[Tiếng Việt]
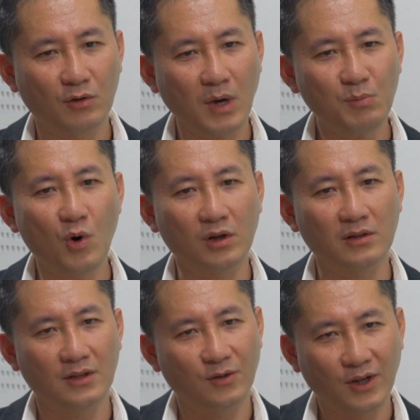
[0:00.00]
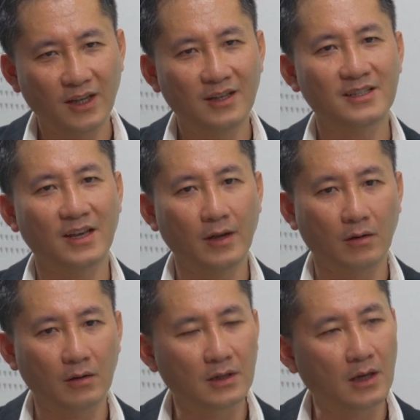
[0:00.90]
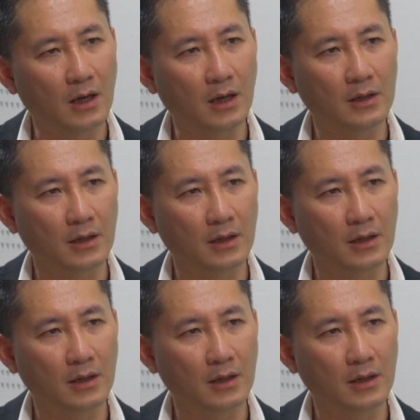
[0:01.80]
cũng bắt buộc nhiều khi nó sẽ phải có những cái